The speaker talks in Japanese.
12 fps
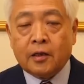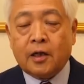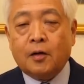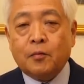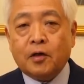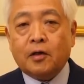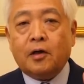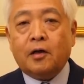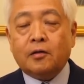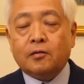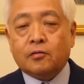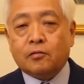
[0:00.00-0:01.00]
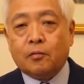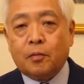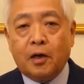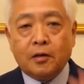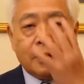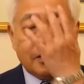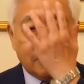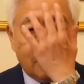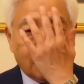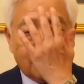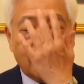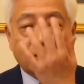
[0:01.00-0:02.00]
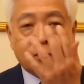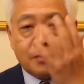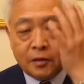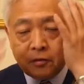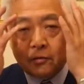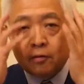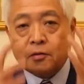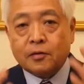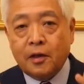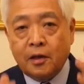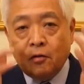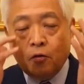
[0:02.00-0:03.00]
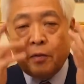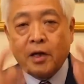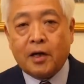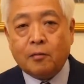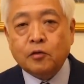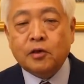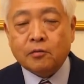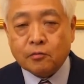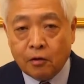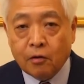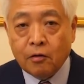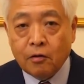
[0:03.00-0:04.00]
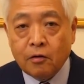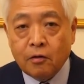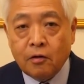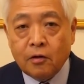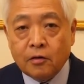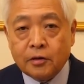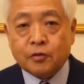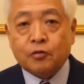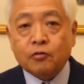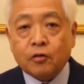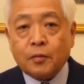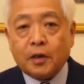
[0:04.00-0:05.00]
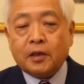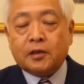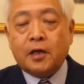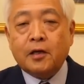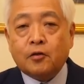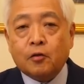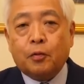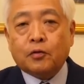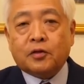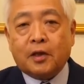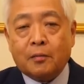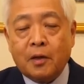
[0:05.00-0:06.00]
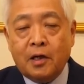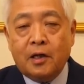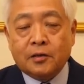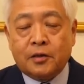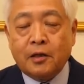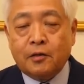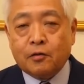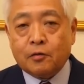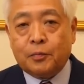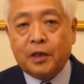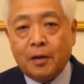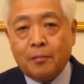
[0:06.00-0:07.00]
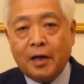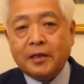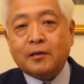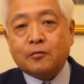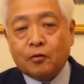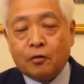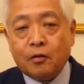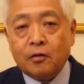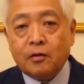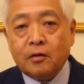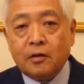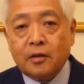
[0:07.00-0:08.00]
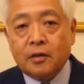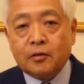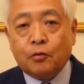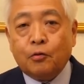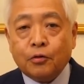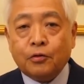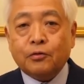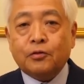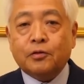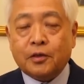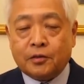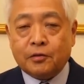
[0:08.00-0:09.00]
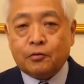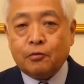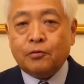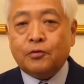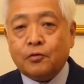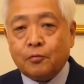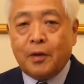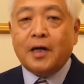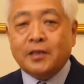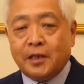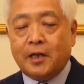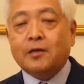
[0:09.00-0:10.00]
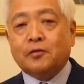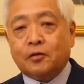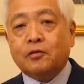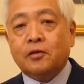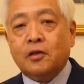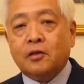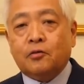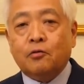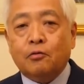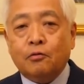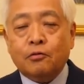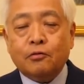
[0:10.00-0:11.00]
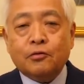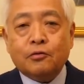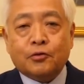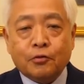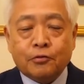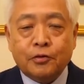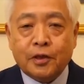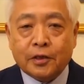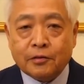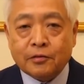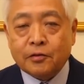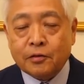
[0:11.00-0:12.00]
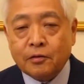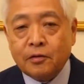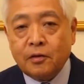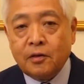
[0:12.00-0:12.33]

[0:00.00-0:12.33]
カマラ・ハリスとバイデンのフェイスマスクですねお面かぶってるとでその場で選挙ポスター選挙のビラ巻いてると投票所ですよ投票所の前じゃないですよ投票所の職員がですよ